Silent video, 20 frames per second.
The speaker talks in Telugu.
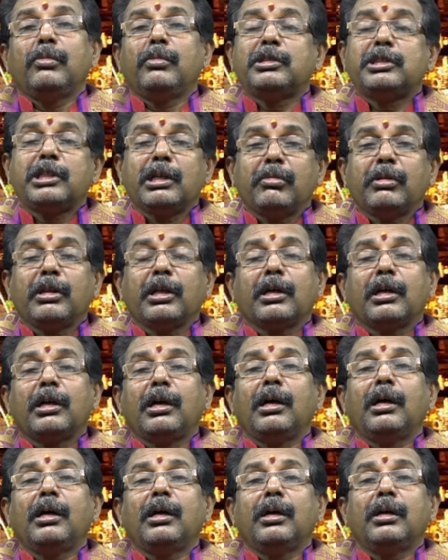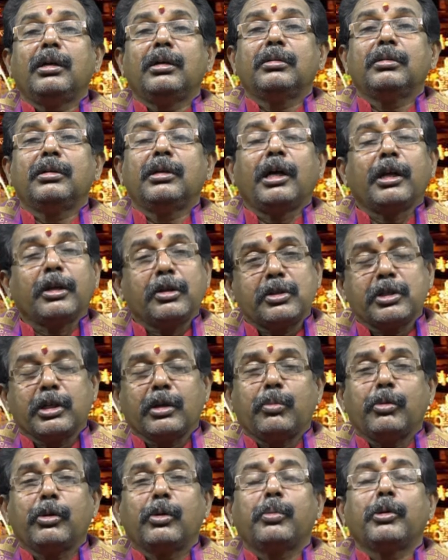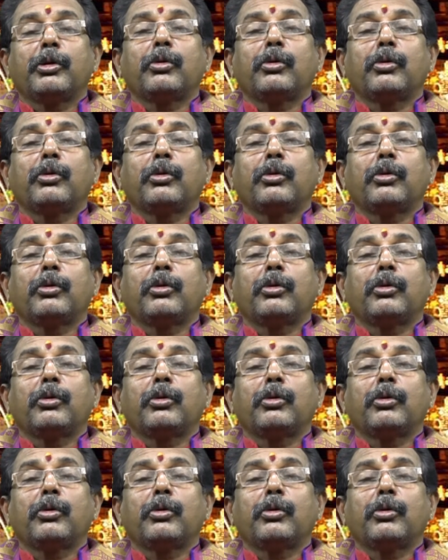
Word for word: వచ్చే విధంగా హరీష్ అని పేరు